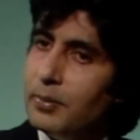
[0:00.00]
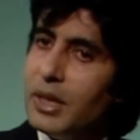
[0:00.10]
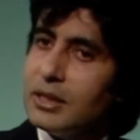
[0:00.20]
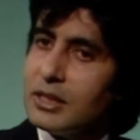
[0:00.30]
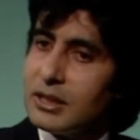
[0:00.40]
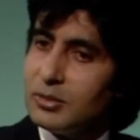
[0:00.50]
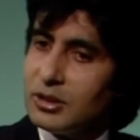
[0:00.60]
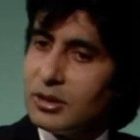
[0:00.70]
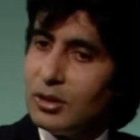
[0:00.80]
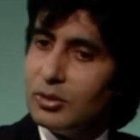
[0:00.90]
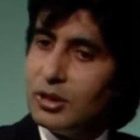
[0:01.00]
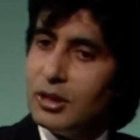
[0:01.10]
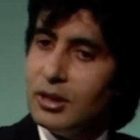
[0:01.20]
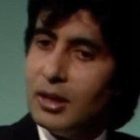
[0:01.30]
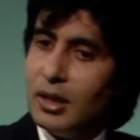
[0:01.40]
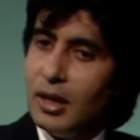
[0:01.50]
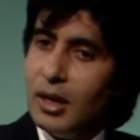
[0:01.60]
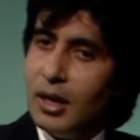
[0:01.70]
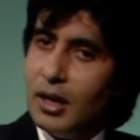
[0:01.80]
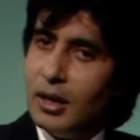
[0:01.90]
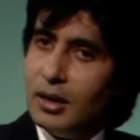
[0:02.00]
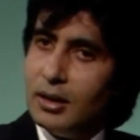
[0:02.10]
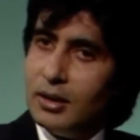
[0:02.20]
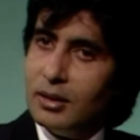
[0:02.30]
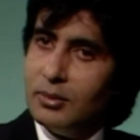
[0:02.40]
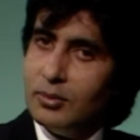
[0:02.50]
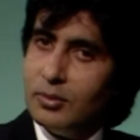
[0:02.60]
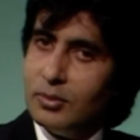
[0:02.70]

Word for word: मैं ऐसा समझता हूं कि आ,